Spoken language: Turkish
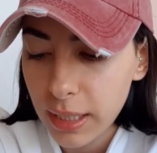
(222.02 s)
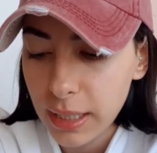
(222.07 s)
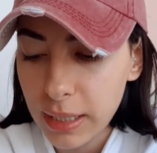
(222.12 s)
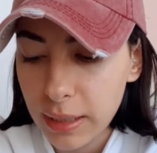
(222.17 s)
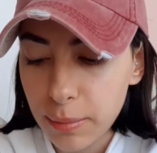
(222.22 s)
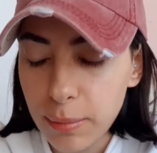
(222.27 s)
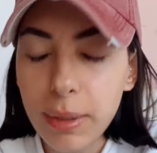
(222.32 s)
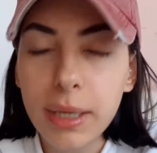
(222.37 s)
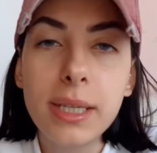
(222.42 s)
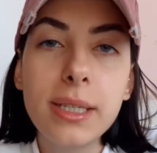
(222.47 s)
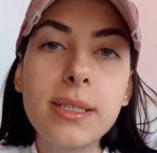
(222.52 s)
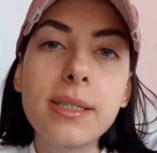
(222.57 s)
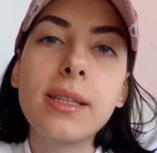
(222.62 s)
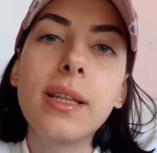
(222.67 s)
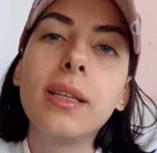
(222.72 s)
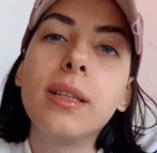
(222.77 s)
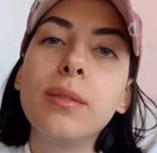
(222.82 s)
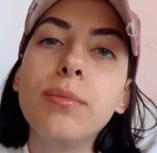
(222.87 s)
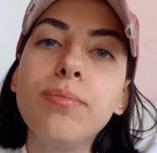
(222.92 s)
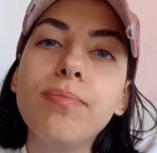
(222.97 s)
gitmek
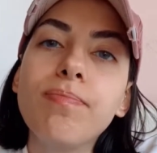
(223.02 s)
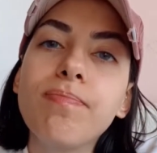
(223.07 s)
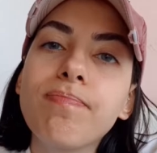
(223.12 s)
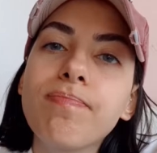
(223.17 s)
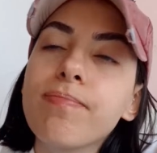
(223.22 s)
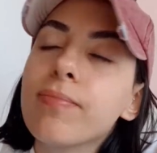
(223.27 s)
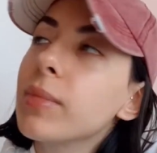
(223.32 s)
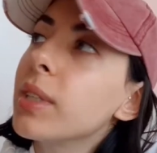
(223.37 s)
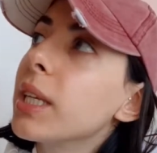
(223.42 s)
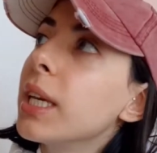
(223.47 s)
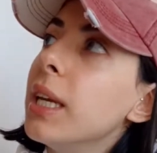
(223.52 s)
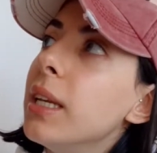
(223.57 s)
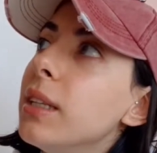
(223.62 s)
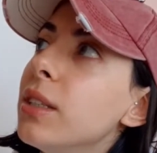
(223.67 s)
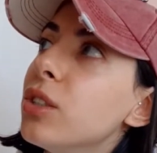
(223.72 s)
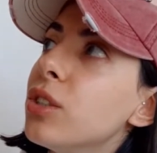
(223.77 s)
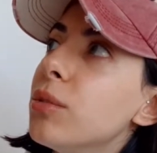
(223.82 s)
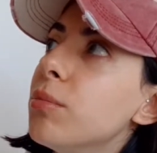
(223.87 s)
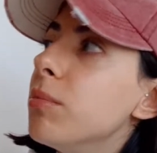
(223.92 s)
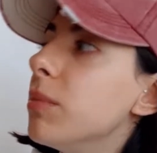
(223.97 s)
istedim. Gelin
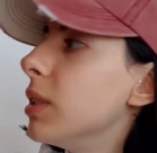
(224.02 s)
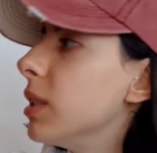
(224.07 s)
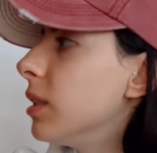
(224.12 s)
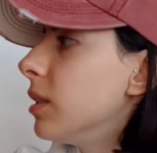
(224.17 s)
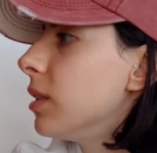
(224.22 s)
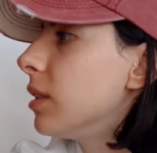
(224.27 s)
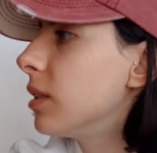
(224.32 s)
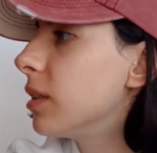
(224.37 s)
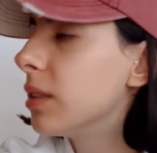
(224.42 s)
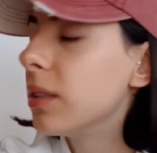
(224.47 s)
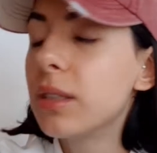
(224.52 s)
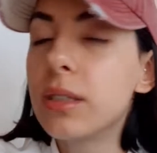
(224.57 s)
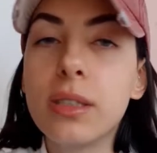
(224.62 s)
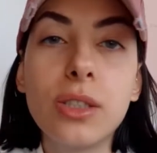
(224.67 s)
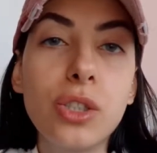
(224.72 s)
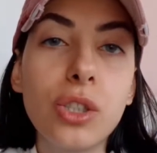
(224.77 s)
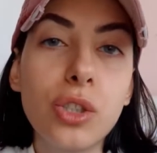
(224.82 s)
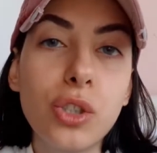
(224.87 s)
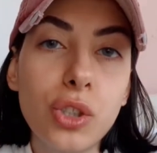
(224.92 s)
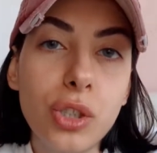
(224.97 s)
şimdi
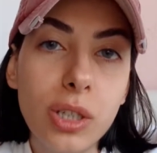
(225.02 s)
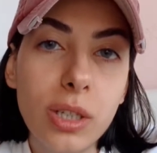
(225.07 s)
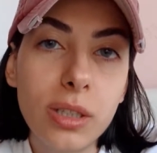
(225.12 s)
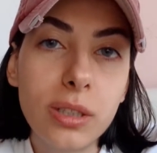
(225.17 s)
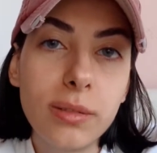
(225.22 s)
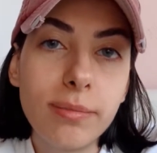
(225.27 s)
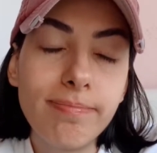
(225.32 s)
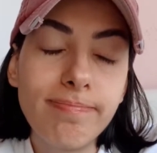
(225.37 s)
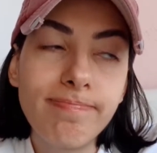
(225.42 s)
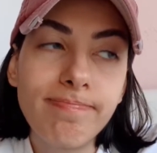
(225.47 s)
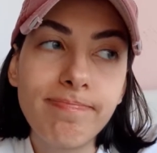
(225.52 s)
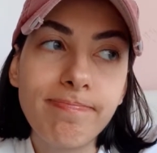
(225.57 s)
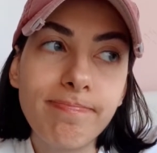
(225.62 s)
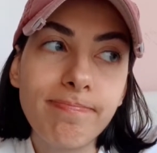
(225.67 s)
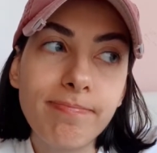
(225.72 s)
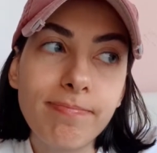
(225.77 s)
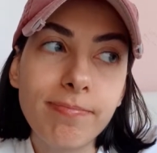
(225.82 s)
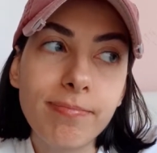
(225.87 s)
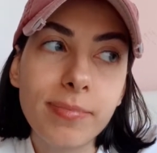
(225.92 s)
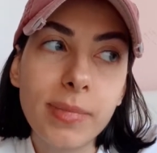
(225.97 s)
hızlıca çıkalım.
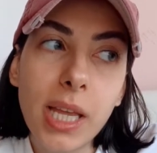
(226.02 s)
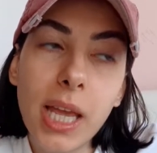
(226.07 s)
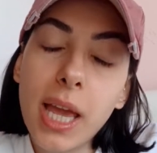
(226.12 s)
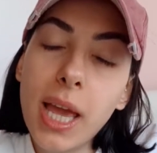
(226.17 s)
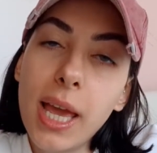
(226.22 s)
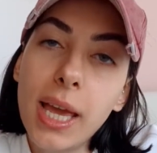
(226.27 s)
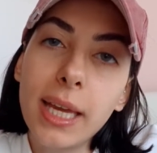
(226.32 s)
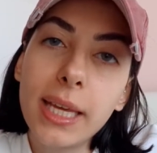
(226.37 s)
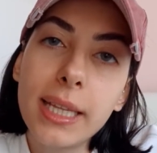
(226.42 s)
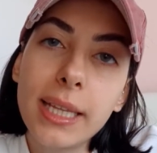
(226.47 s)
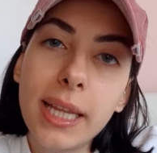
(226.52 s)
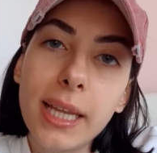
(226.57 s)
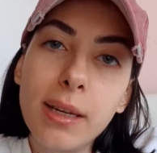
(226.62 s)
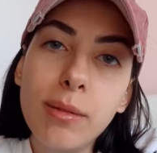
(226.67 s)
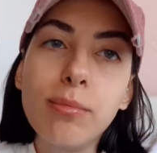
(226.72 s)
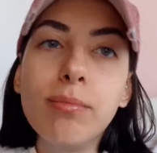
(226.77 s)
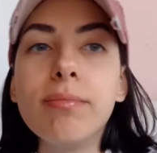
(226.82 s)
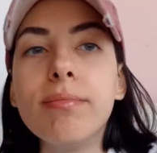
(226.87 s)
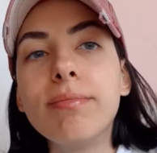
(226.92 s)
Gidelim.